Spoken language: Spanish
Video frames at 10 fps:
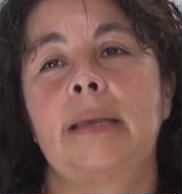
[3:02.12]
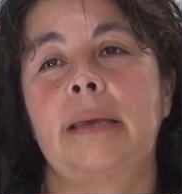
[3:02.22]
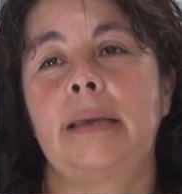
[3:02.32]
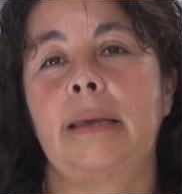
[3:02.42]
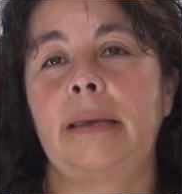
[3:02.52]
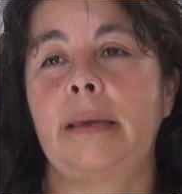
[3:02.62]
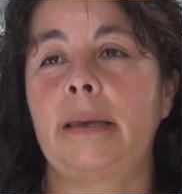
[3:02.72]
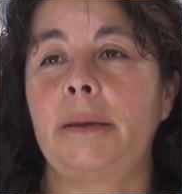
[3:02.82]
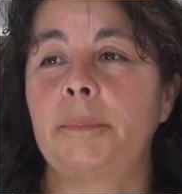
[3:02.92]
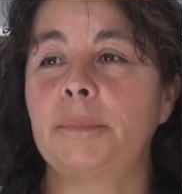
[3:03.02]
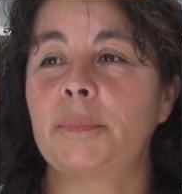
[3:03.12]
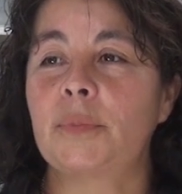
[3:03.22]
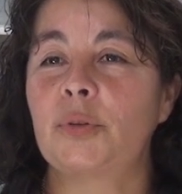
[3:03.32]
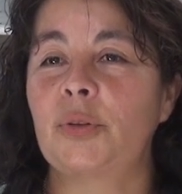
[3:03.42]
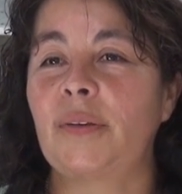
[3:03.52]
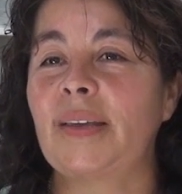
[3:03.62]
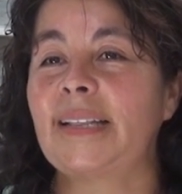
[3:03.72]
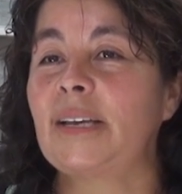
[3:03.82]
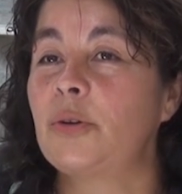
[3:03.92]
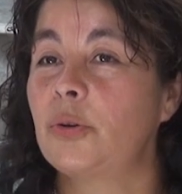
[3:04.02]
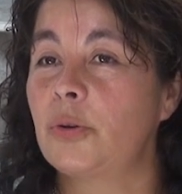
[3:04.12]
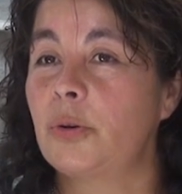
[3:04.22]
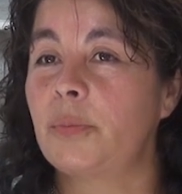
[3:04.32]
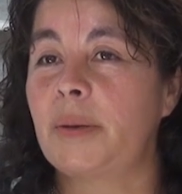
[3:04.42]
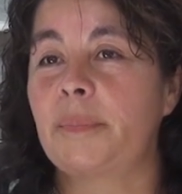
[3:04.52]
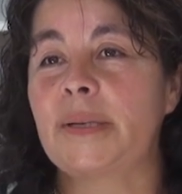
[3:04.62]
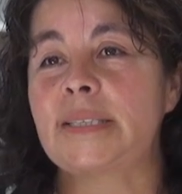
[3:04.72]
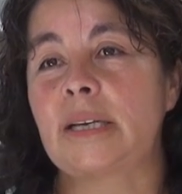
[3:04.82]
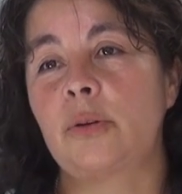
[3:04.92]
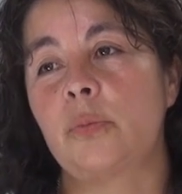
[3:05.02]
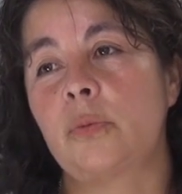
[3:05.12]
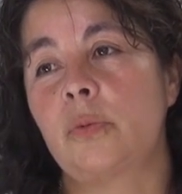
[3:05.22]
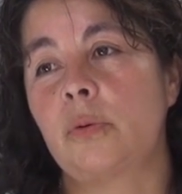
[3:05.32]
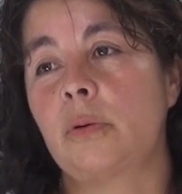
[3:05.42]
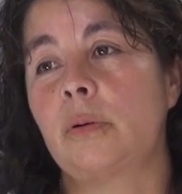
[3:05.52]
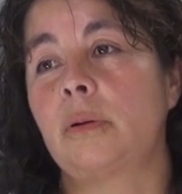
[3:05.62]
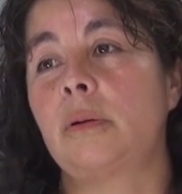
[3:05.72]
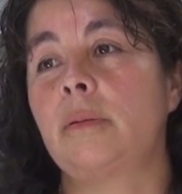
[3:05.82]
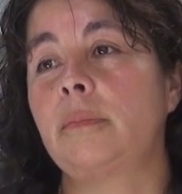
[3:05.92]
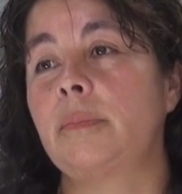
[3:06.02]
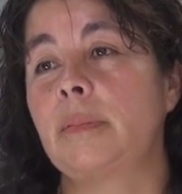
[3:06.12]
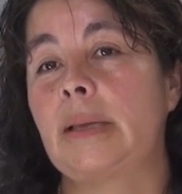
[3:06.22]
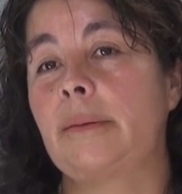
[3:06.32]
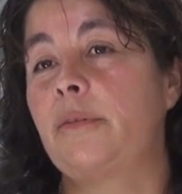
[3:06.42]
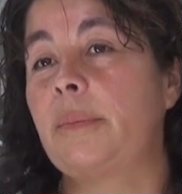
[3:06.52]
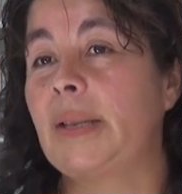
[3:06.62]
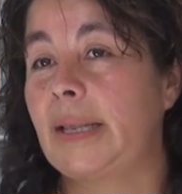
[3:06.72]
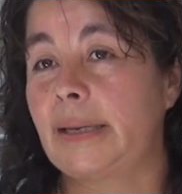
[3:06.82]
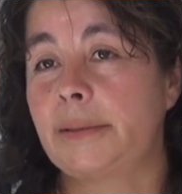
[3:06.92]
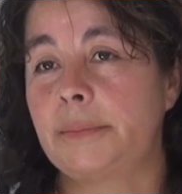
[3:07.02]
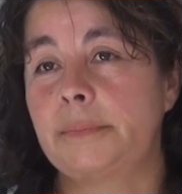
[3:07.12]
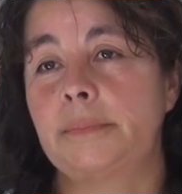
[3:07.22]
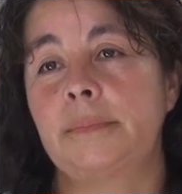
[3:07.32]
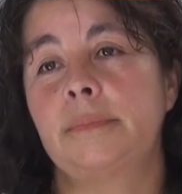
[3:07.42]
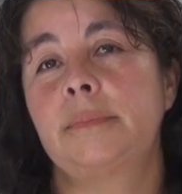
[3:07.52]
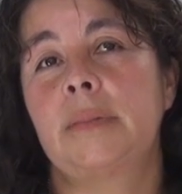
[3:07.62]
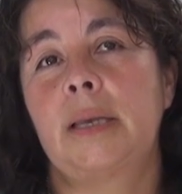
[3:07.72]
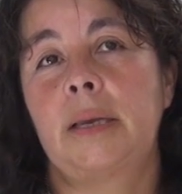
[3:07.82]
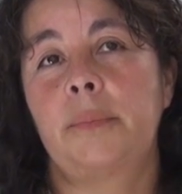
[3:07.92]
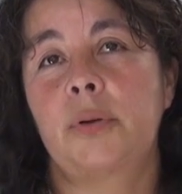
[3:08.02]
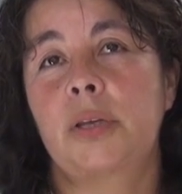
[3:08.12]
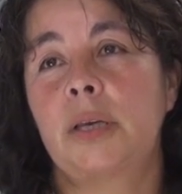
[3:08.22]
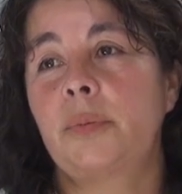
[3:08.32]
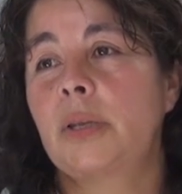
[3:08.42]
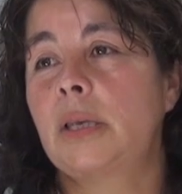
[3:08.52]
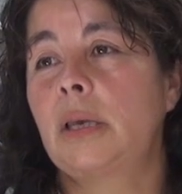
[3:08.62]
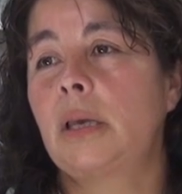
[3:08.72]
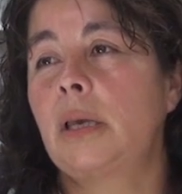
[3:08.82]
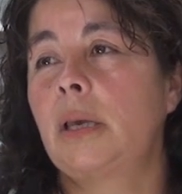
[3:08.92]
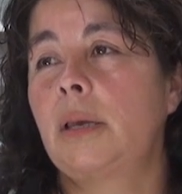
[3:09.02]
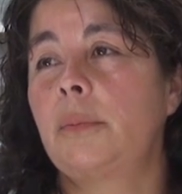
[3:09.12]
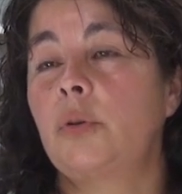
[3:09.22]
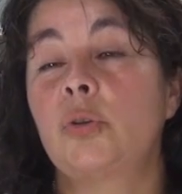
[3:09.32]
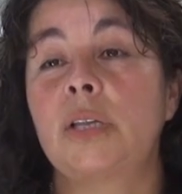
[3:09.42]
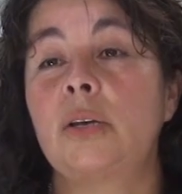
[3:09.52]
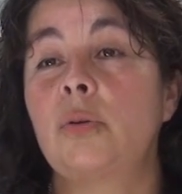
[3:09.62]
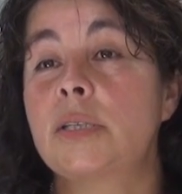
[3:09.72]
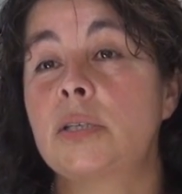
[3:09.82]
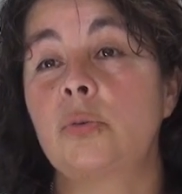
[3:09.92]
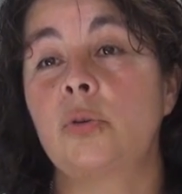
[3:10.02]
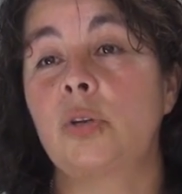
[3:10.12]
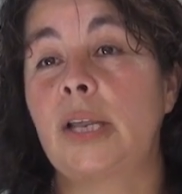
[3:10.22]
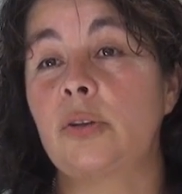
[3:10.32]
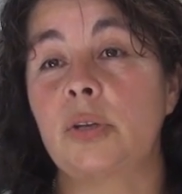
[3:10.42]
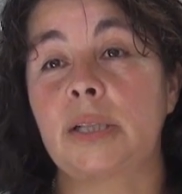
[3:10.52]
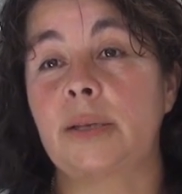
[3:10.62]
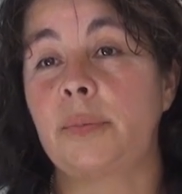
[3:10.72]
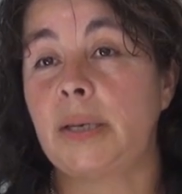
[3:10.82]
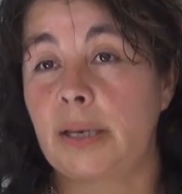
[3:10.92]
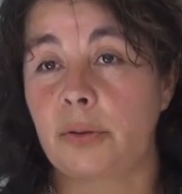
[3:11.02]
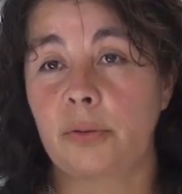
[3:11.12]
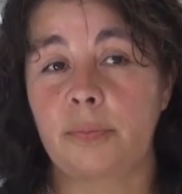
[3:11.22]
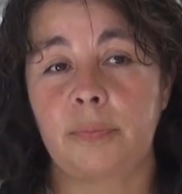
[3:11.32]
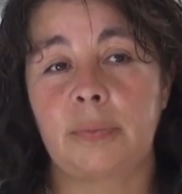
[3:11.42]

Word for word: Eh, todavía tengo mi empresa como familiar. ¿Por qué? Porque no tengo así un horario determinado.